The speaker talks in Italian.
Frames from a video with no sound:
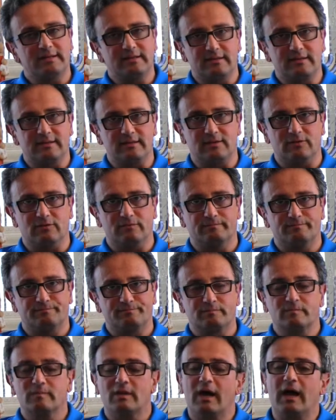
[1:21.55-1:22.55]
di Dio.
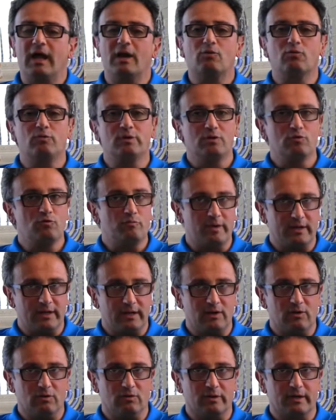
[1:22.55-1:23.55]
Alcuni numeri
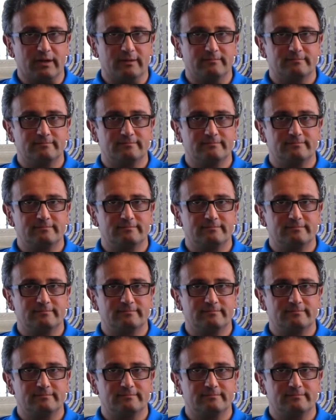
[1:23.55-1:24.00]
allora.